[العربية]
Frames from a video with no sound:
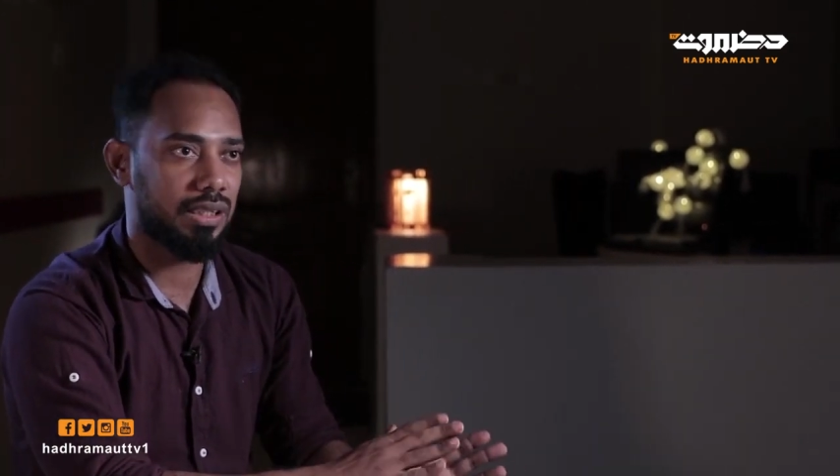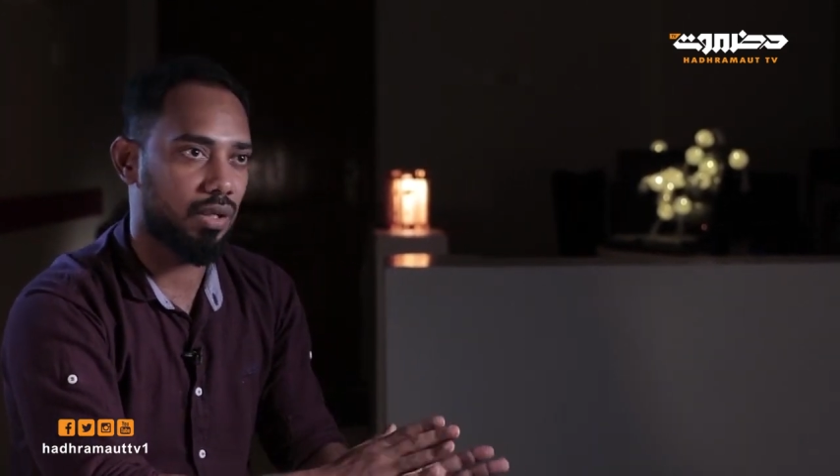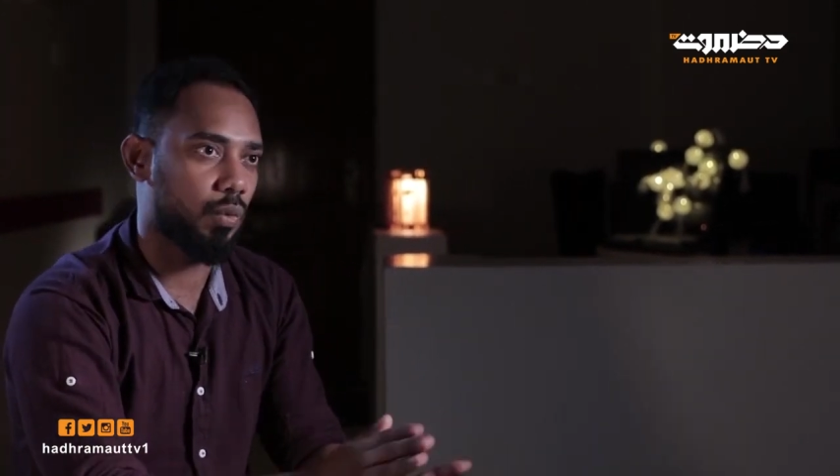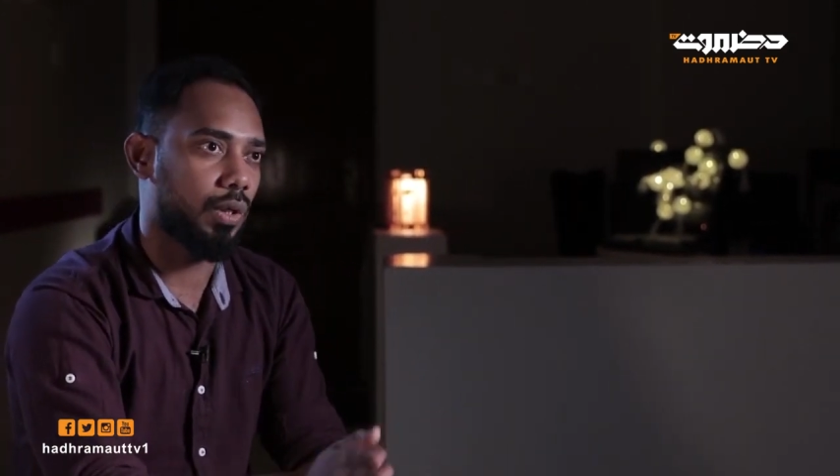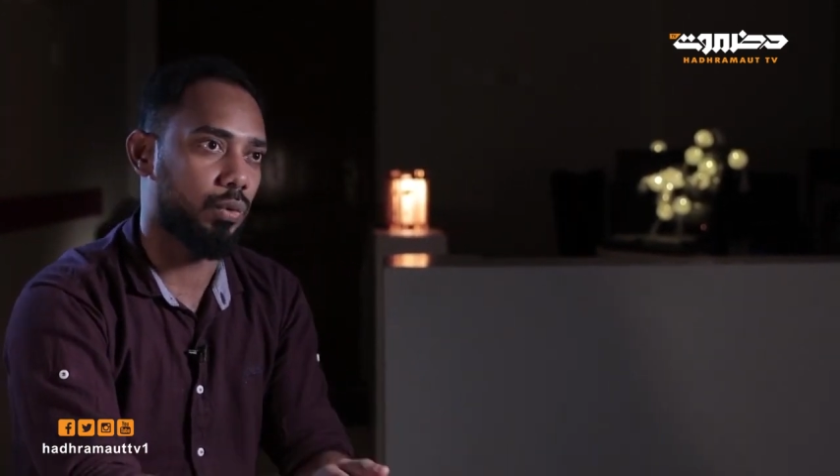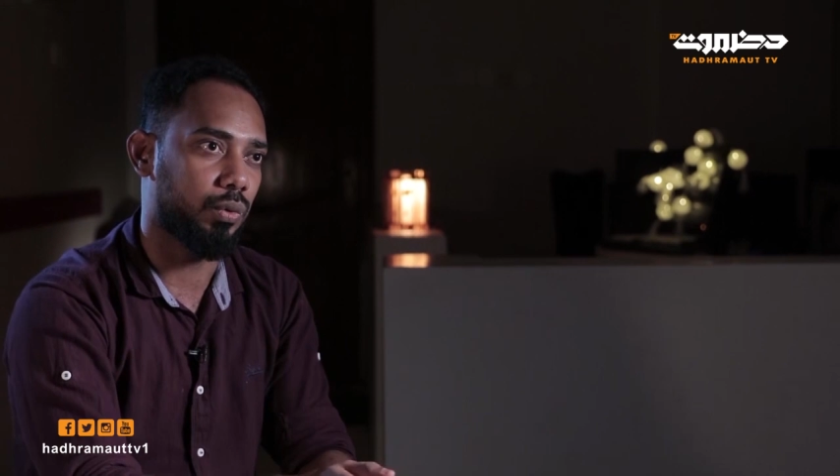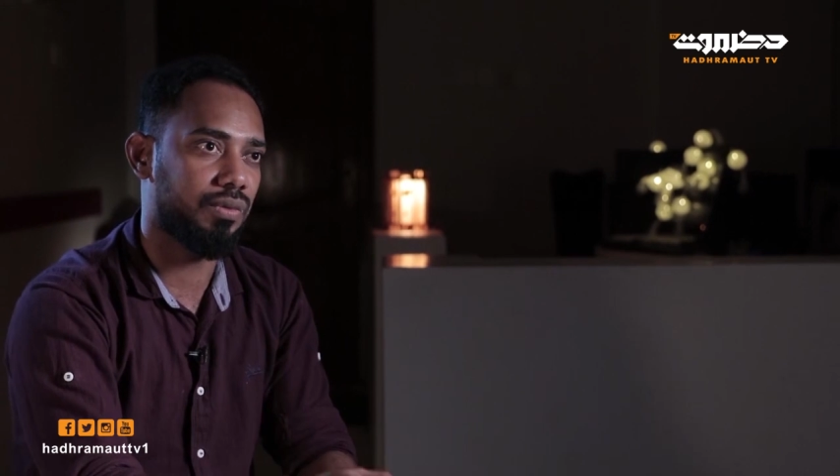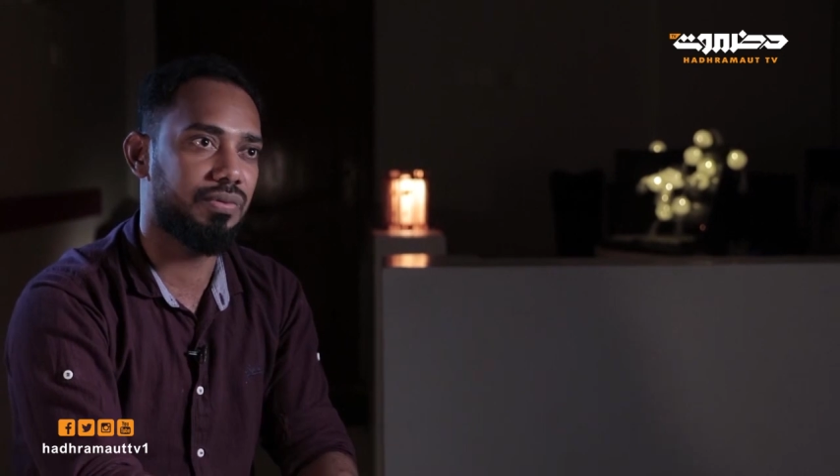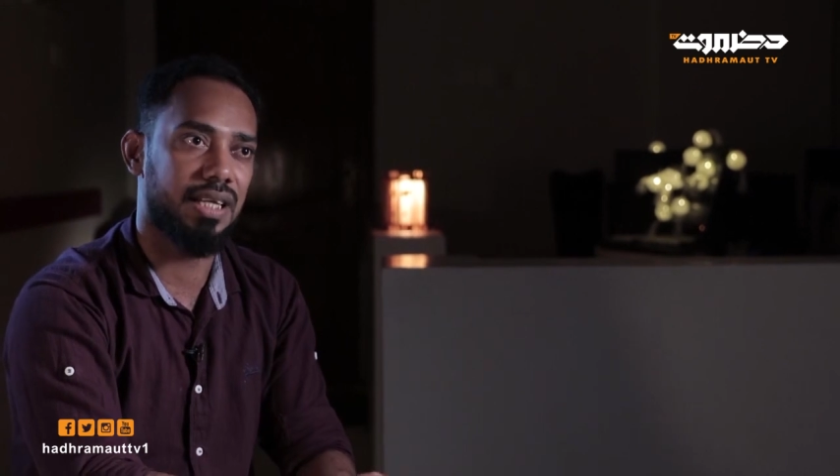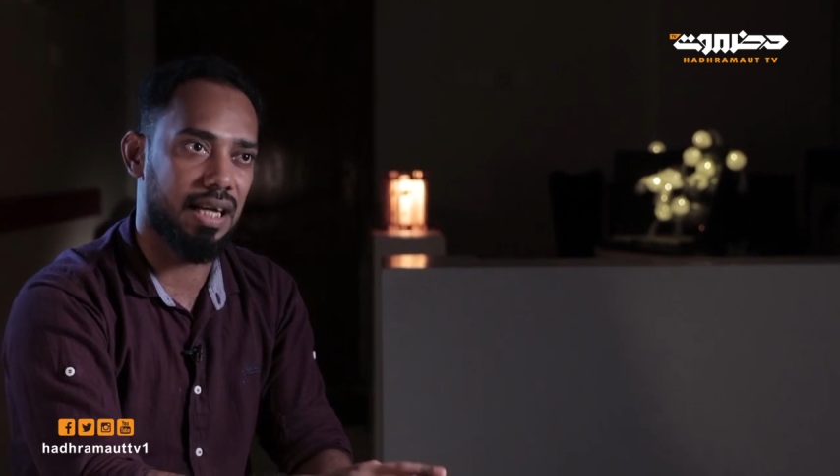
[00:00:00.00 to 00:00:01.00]
أول عود
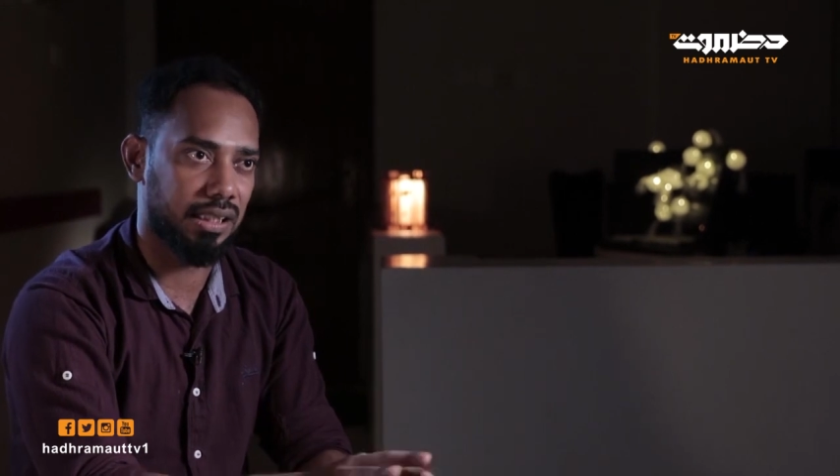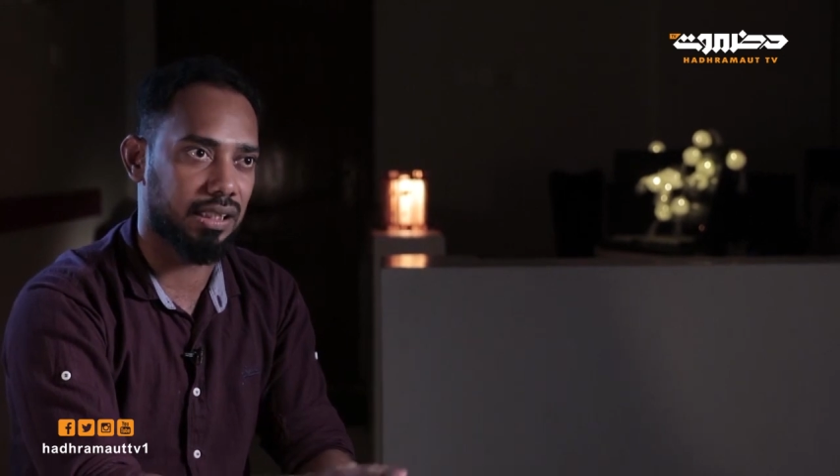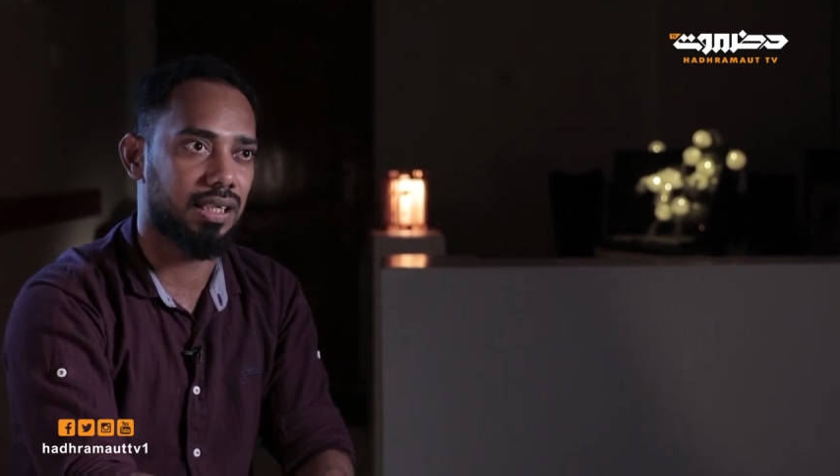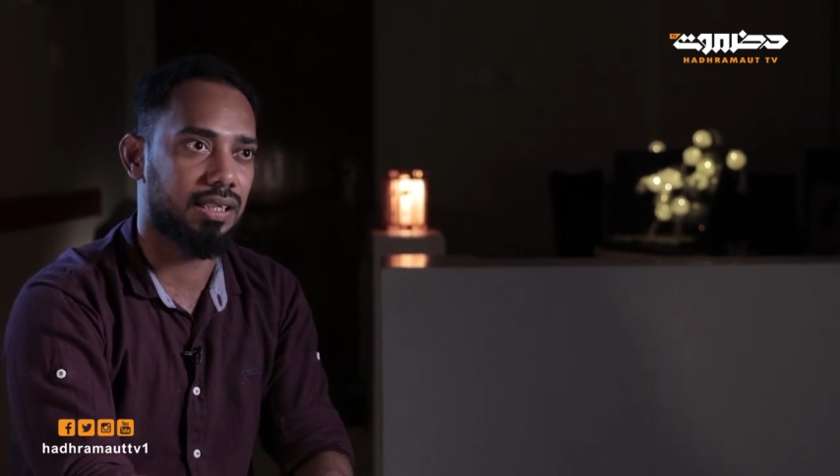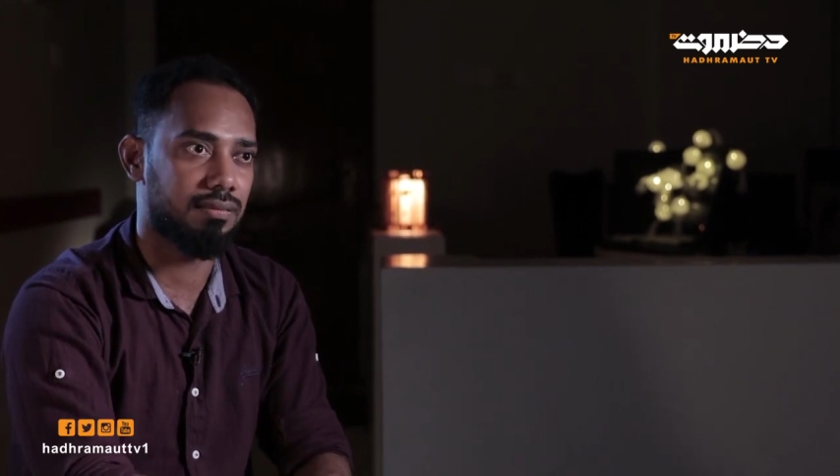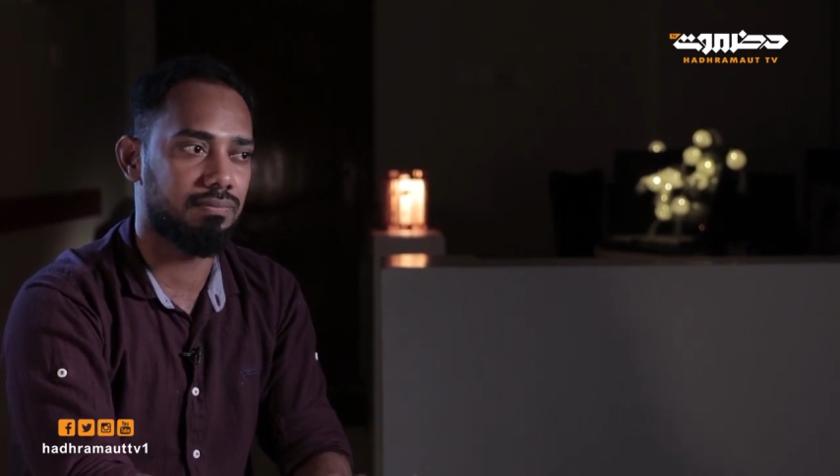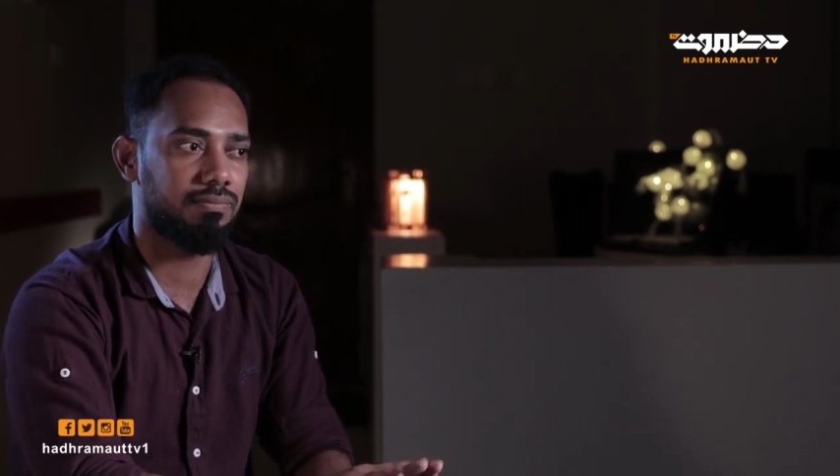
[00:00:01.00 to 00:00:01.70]
في أخطاء